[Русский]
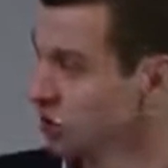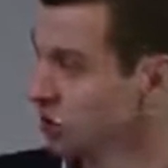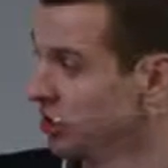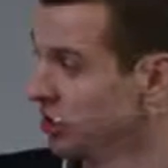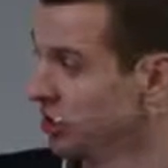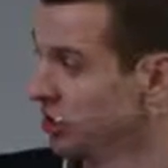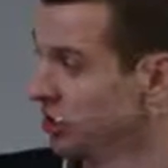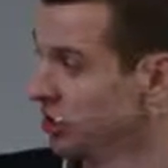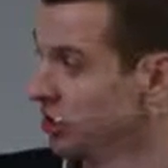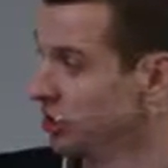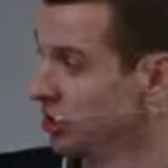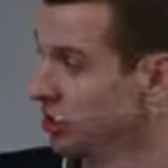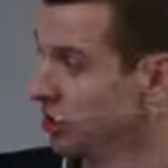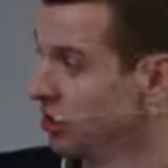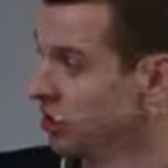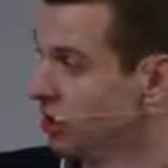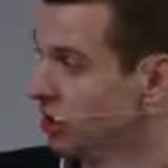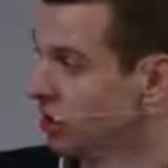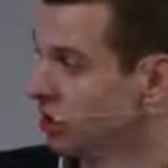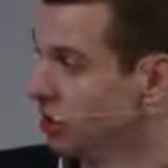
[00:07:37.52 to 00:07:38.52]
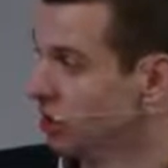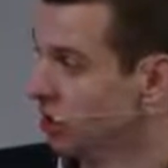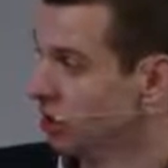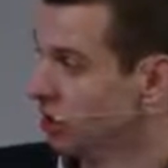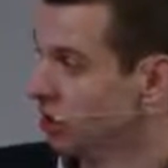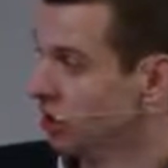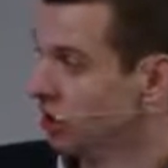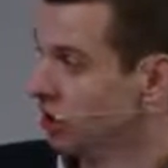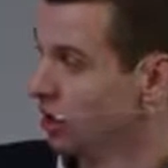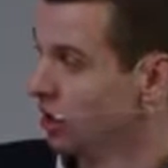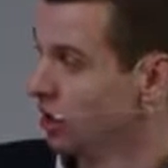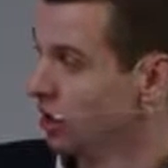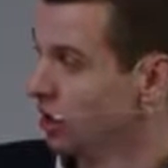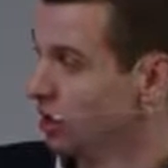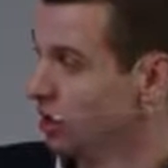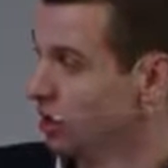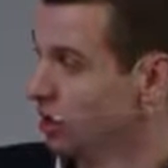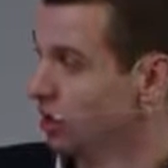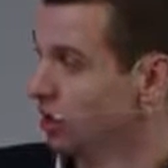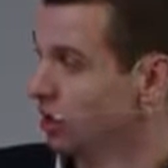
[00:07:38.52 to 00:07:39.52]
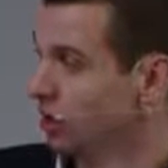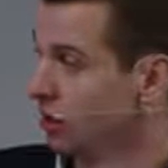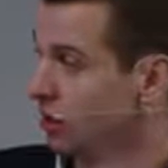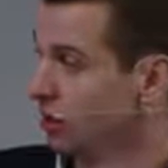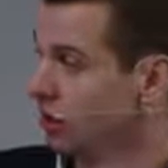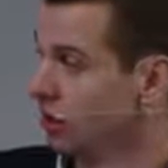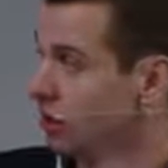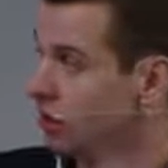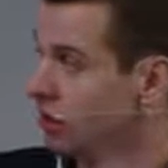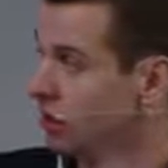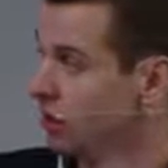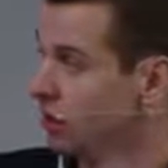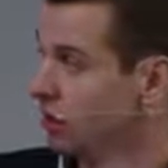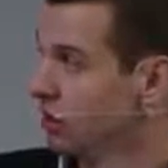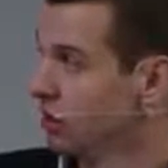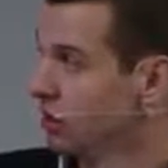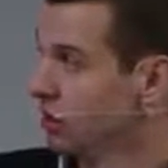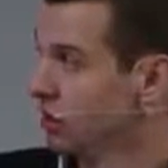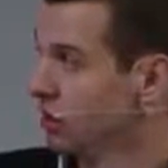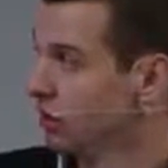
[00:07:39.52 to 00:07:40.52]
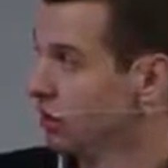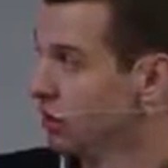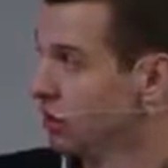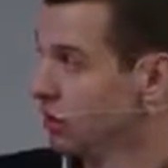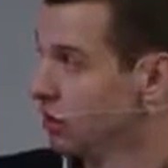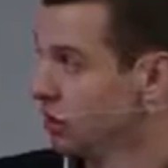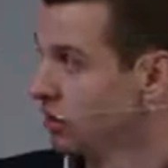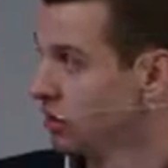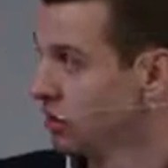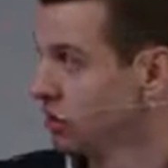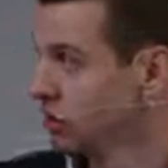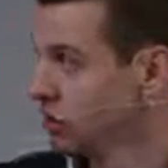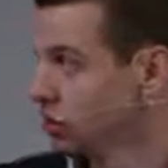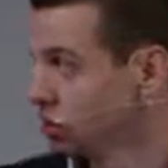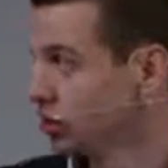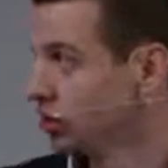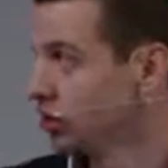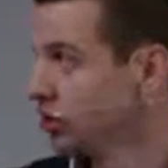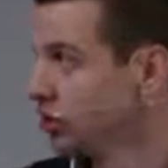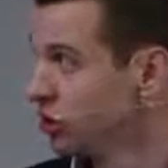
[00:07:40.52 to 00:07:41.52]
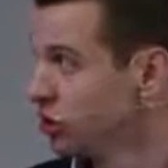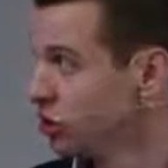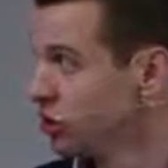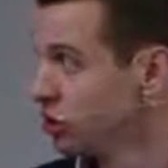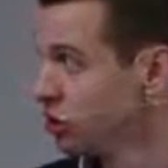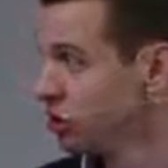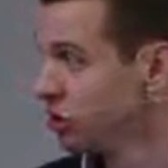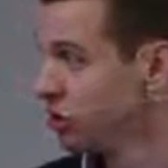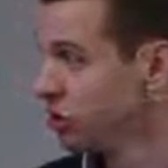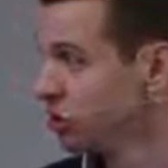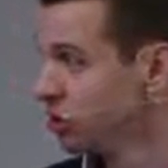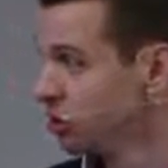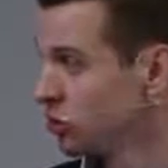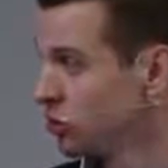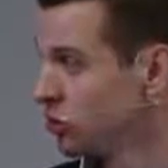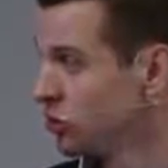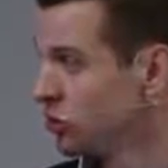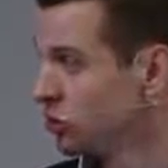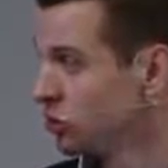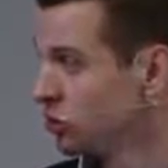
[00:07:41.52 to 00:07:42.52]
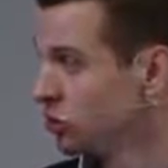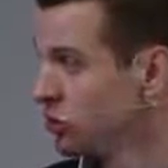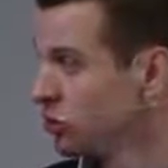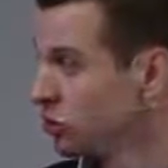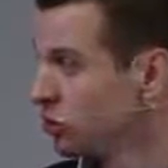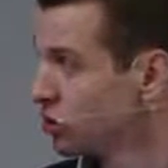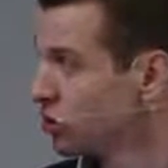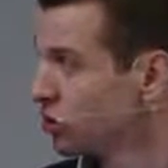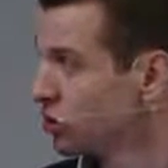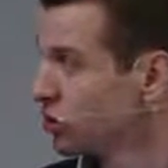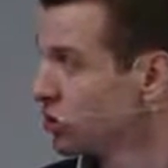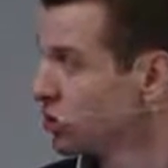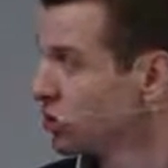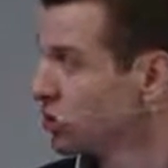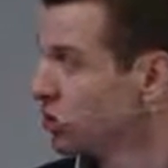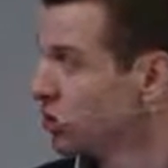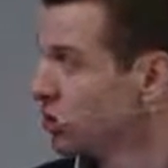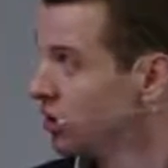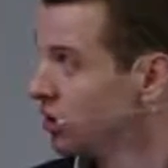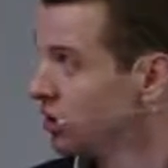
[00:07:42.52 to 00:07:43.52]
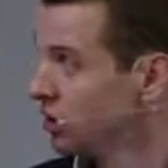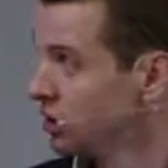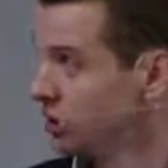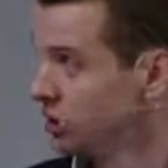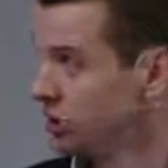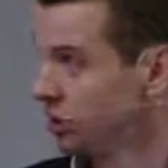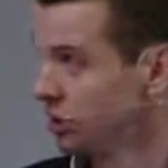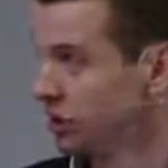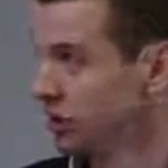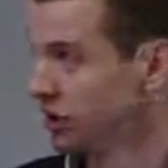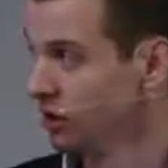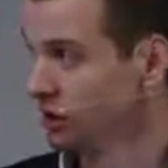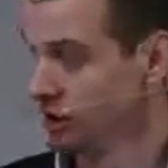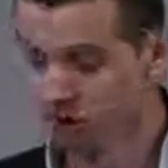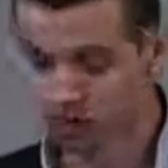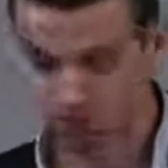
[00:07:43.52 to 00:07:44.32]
дейлейками э, ну, детектирующих систем, собственно, антивирусов и так далее.